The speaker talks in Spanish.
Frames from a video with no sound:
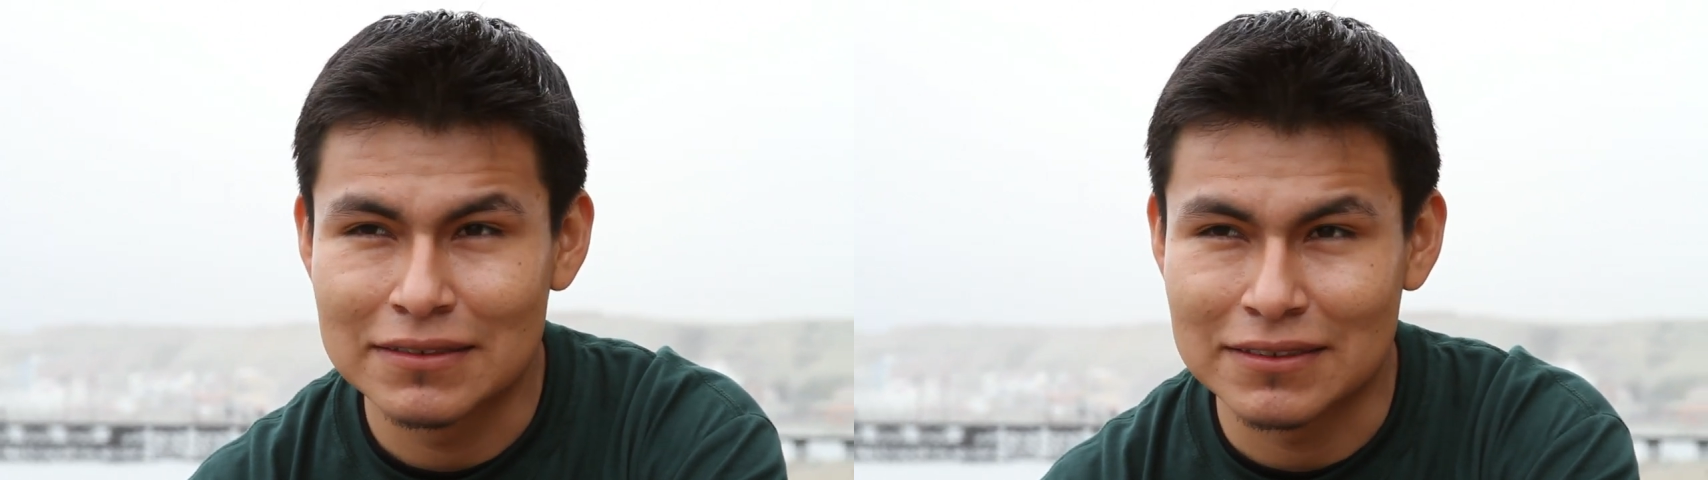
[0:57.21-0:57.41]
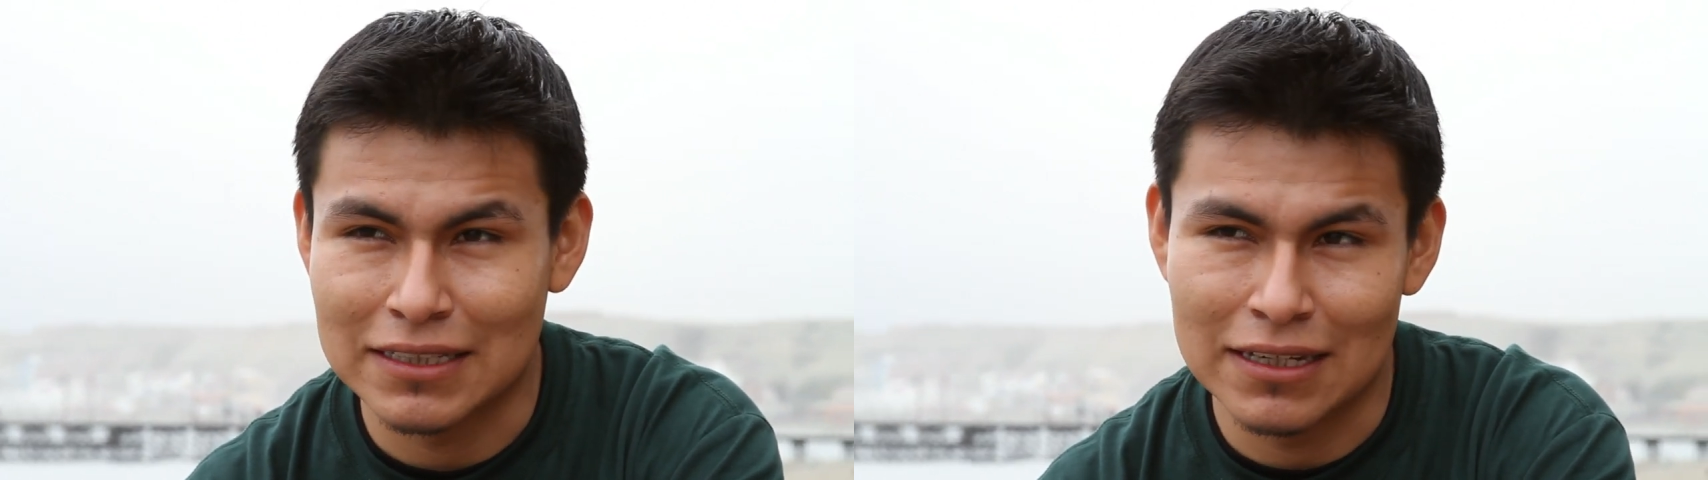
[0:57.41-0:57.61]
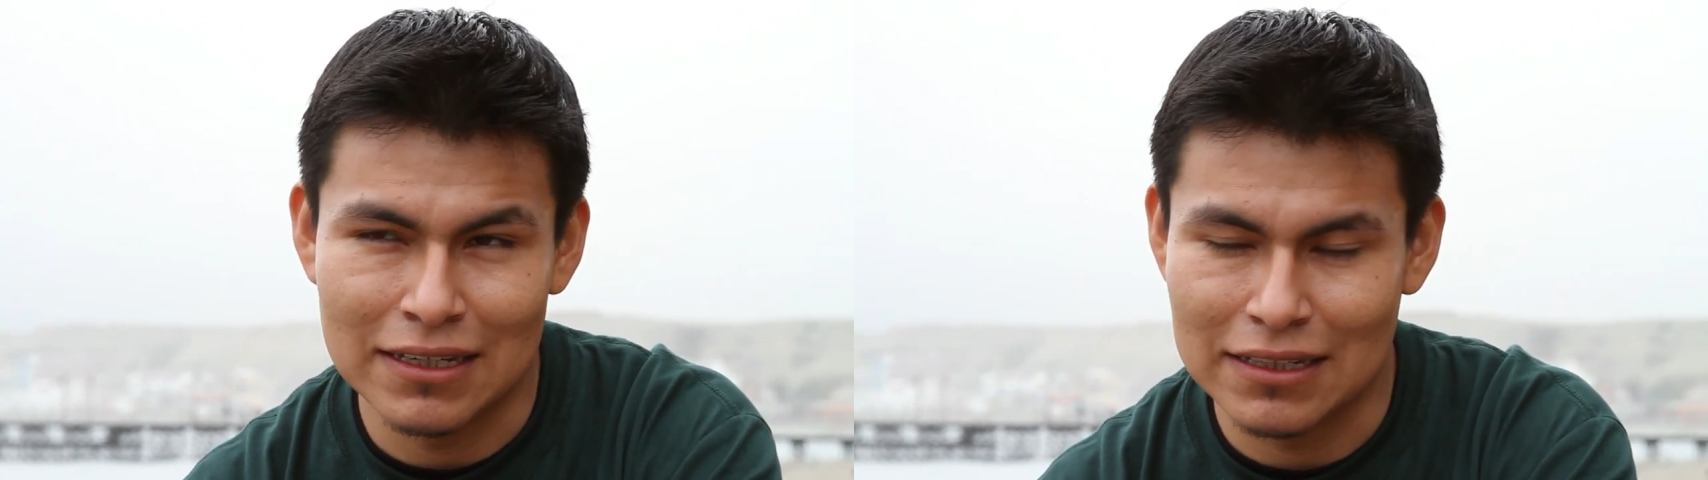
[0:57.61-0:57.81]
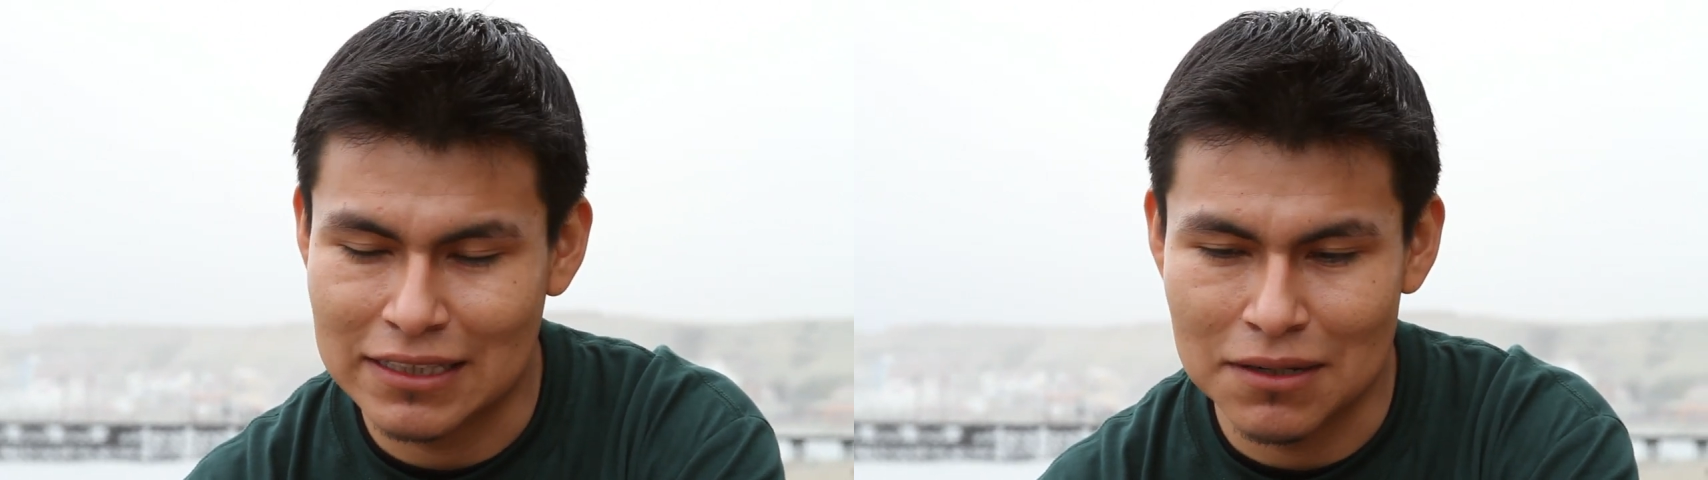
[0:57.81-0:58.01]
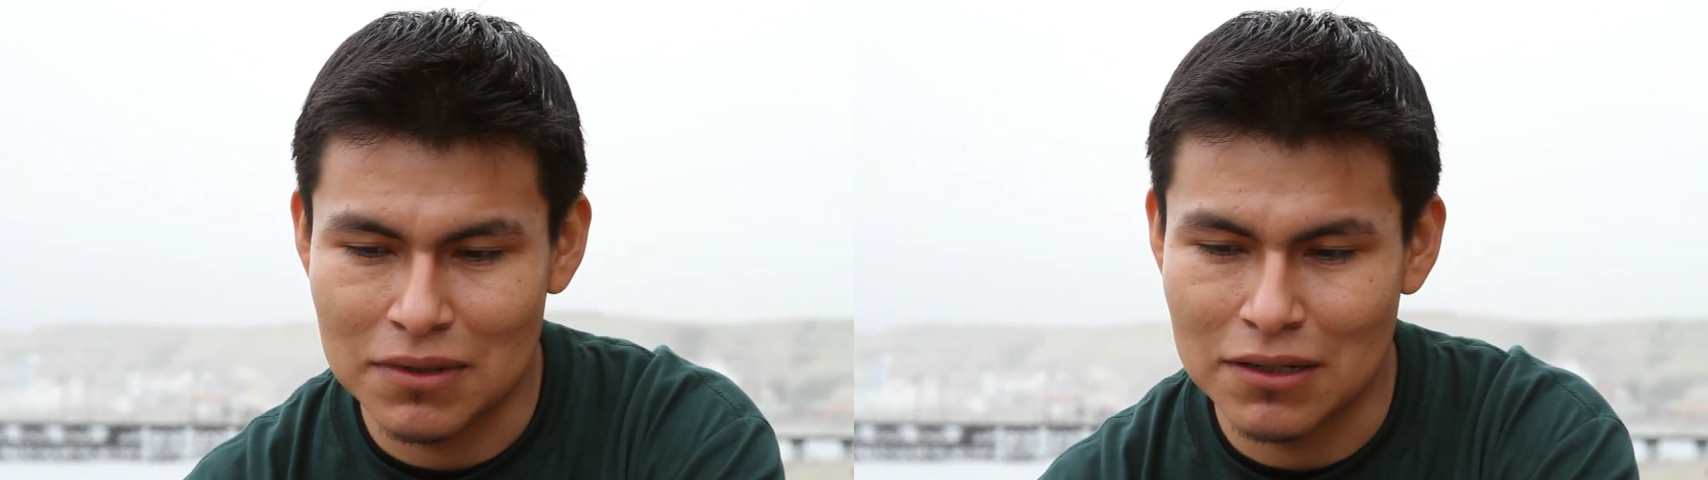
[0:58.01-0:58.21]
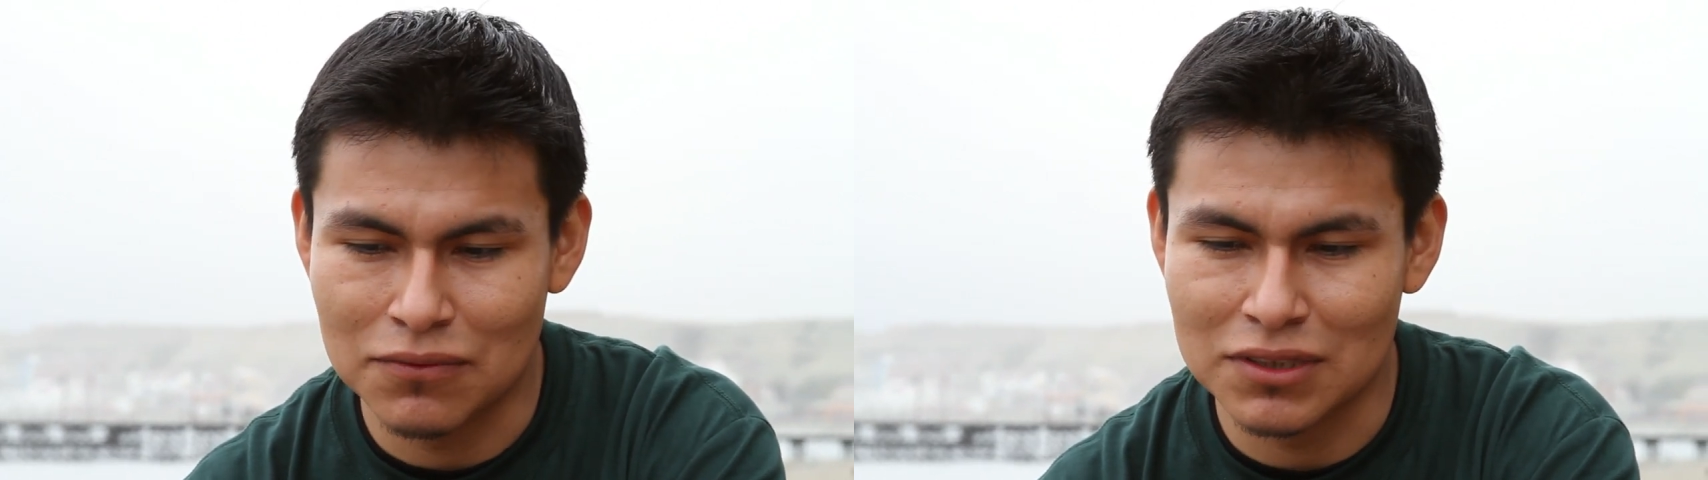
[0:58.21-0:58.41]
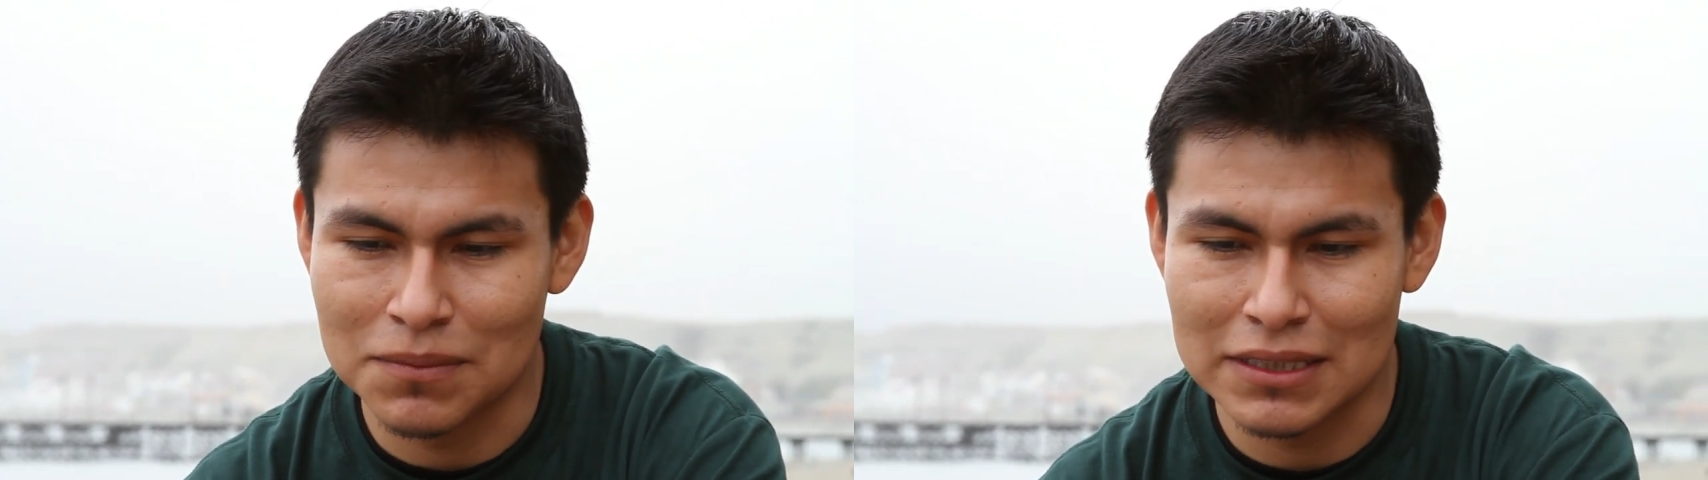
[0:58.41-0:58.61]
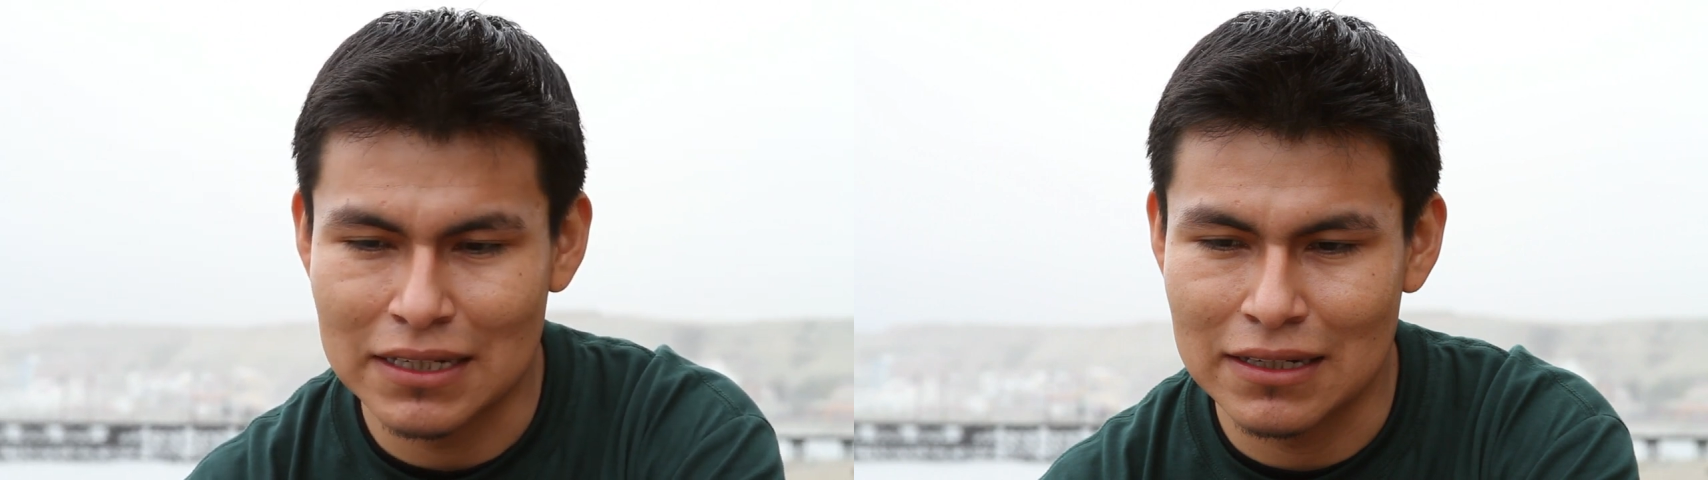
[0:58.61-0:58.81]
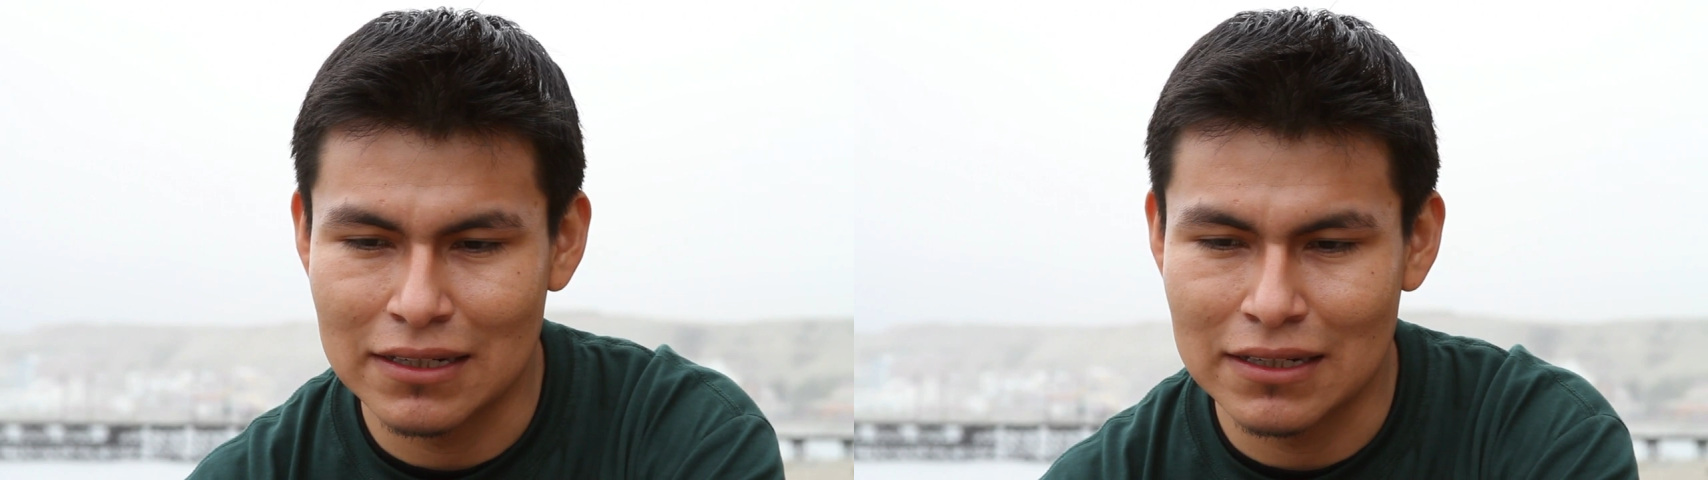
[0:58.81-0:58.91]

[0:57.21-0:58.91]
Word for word: o sea, el tema fundamental